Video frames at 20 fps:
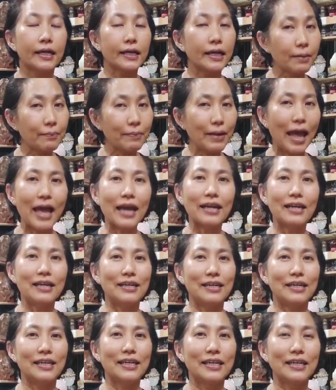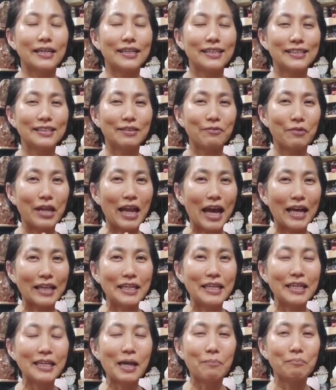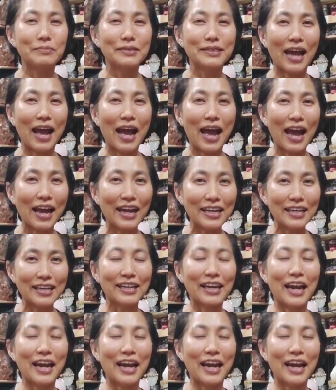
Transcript: เริ่มแรกเลยเวลาที่นำจะให้